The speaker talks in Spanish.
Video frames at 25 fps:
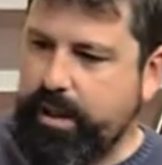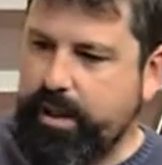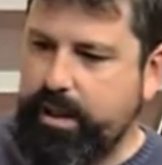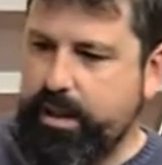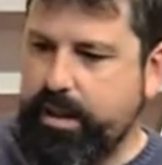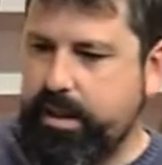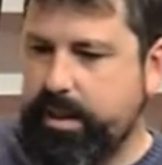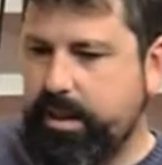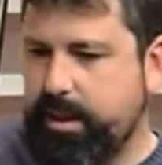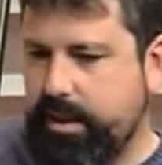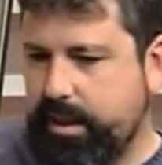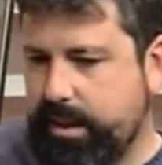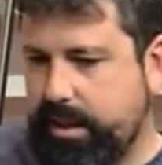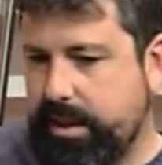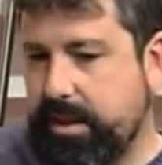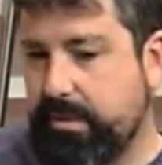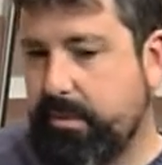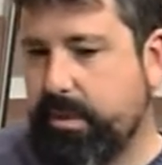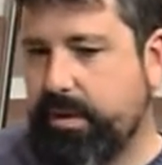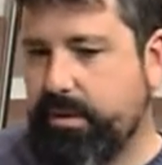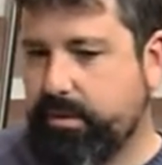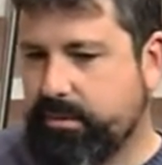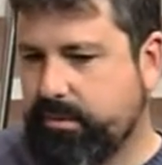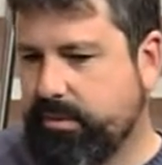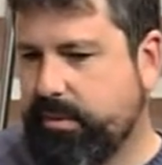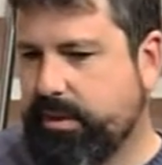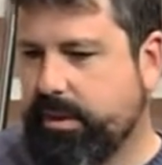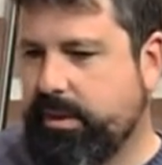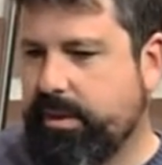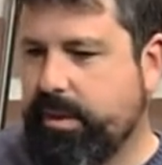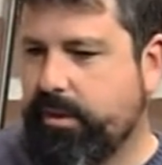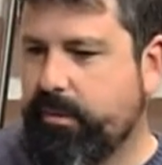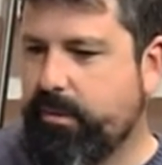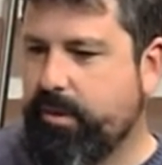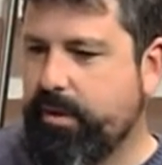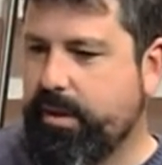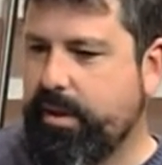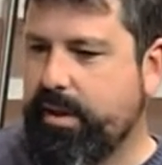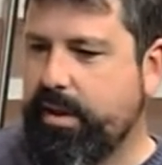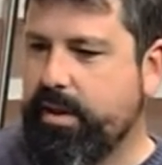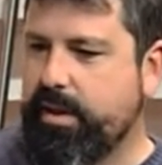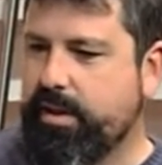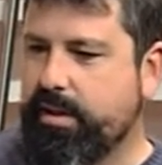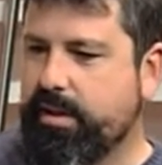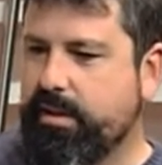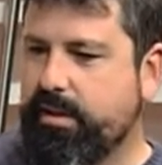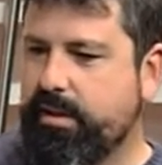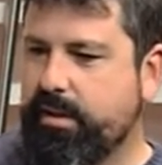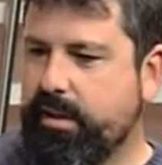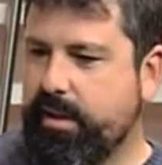y, bueno, estamos
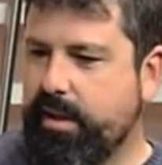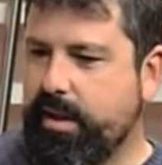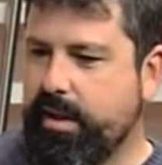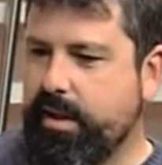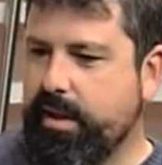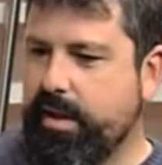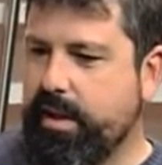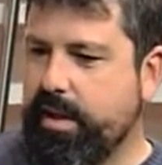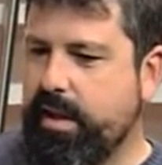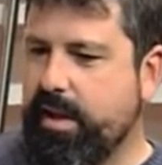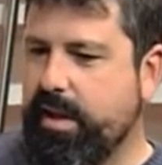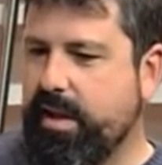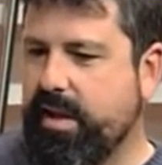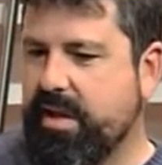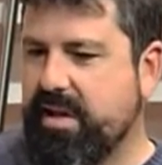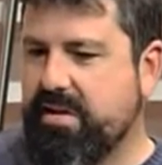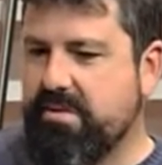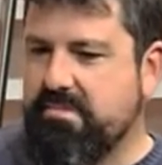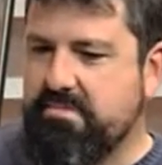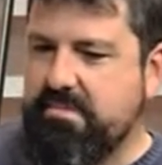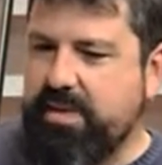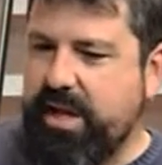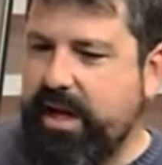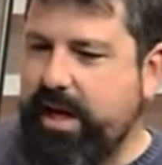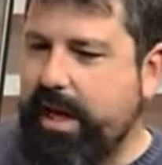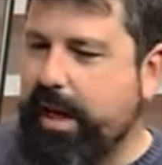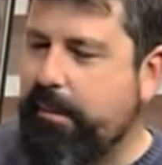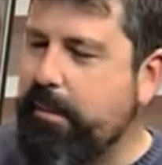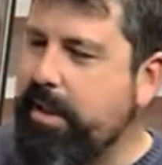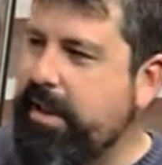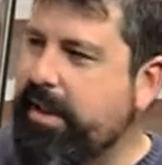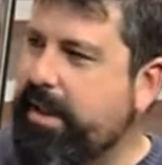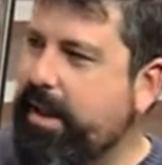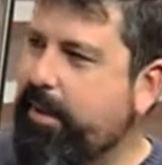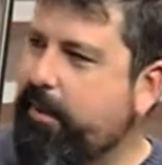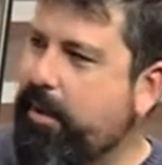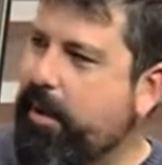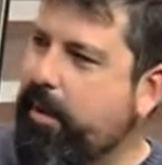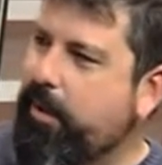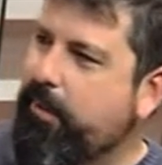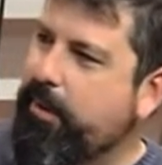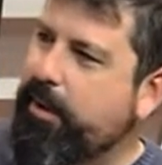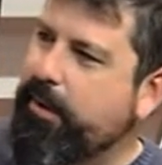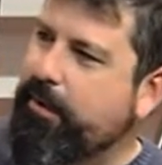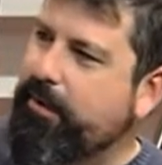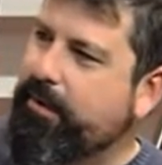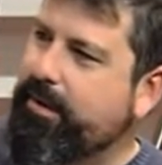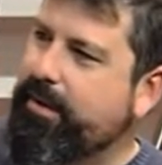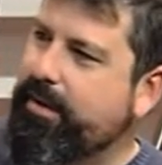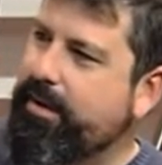en, en, la mitad más o
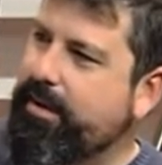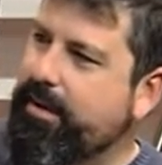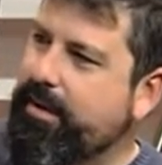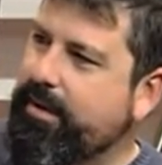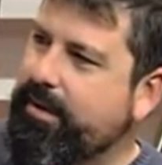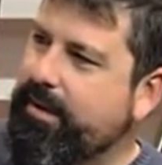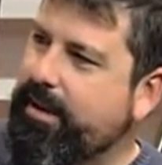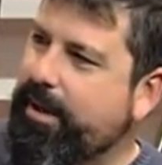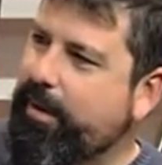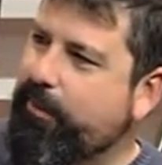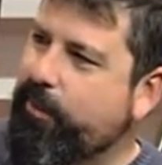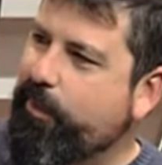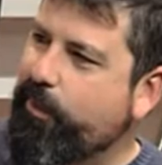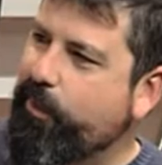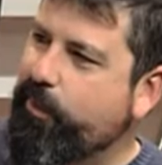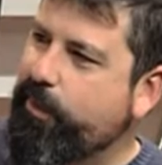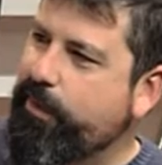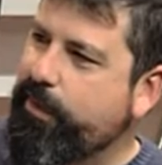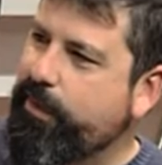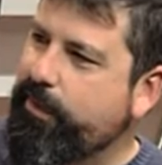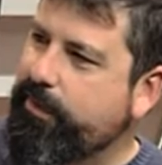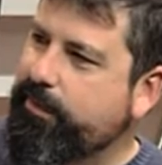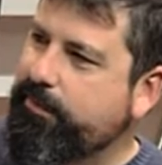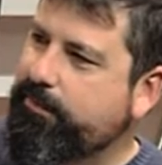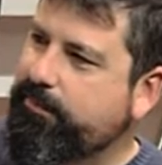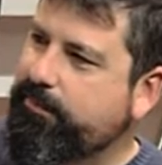menos de, la producción.